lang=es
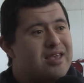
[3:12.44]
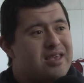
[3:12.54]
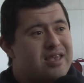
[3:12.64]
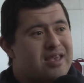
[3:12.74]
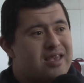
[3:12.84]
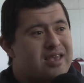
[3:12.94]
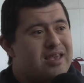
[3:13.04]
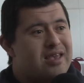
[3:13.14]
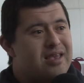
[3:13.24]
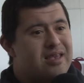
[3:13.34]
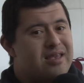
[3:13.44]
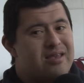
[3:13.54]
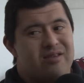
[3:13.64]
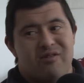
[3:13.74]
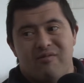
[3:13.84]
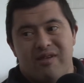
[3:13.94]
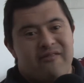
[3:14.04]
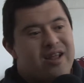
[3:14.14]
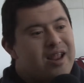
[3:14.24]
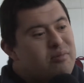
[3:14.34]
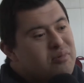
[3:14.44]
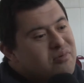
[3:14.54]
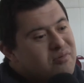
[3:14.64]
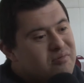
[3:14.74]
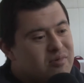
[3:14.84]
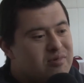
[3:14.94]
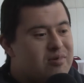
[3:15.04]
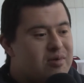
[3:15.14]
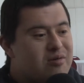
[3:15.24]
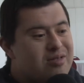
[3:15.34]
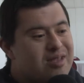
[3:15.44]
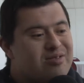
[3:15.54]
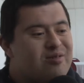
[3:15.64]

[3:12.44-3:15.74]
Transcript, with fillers: Y, yo me hice feliz, me contento.